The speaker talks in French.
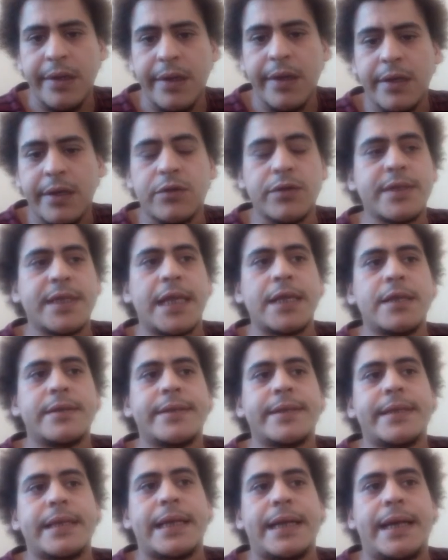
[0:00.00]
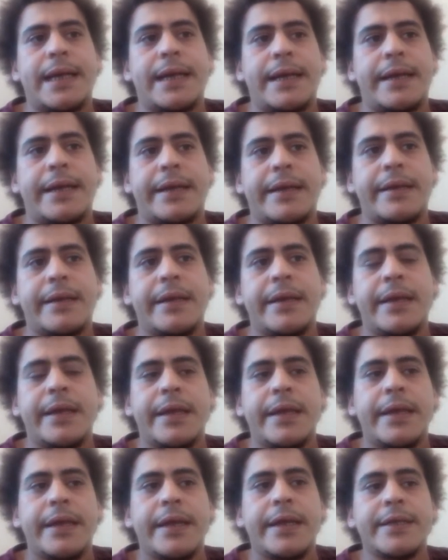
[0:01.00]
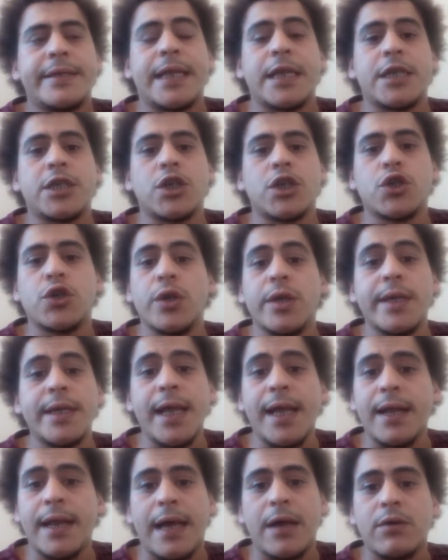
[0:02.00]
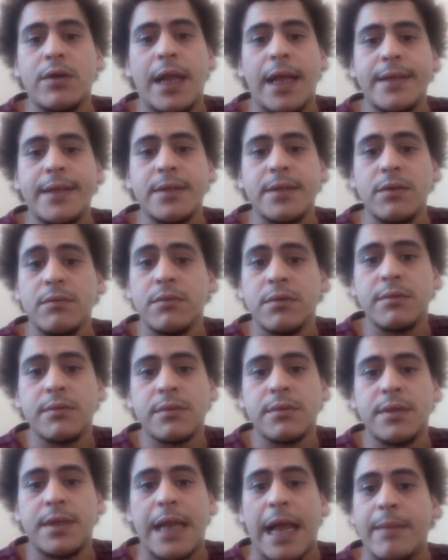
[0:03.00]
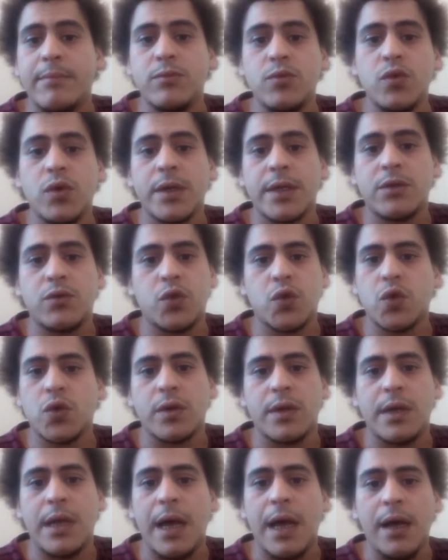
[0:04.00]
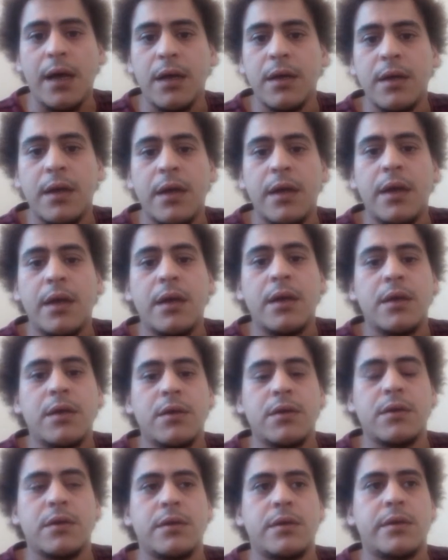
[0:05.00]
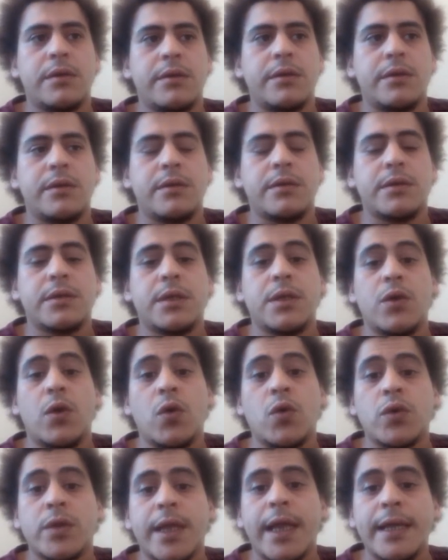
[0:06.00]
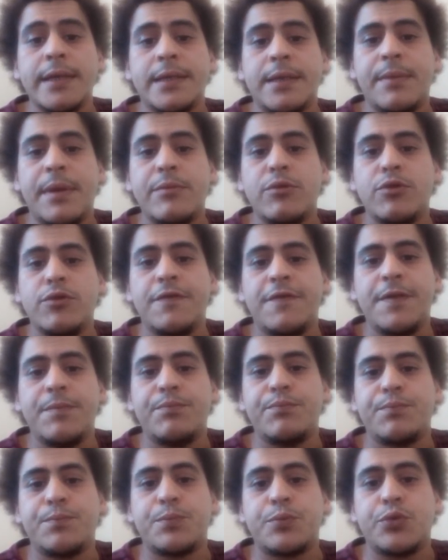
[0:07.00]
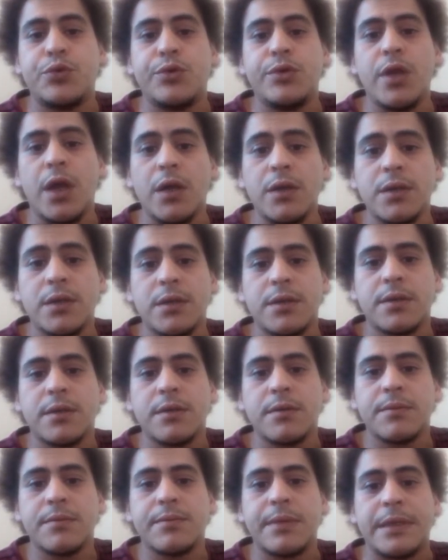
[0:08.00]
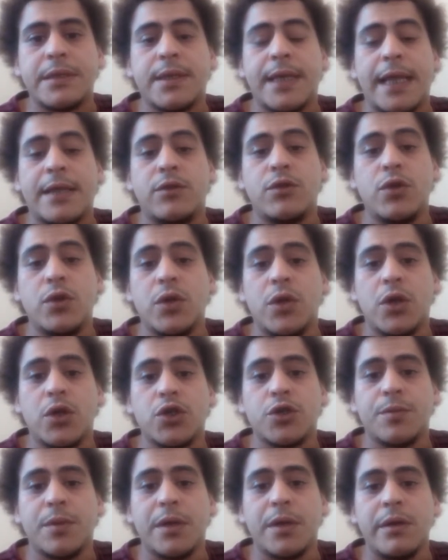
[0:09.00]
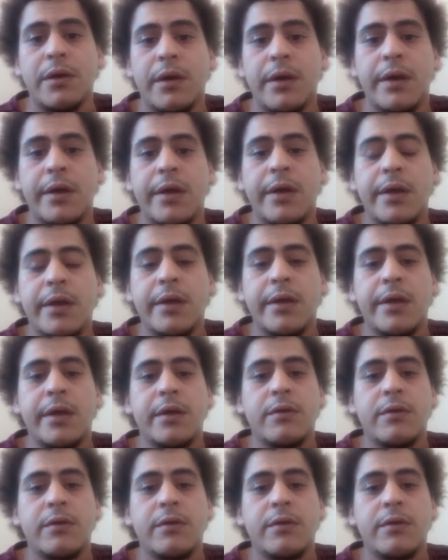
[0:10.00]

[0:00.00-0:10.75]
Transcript: c'est même une vie plus dense parce qu'il y a deux logements ou plus des fois hein, s'ils sont riches les gens. Ah ouais. Et euh, il y a plus de logements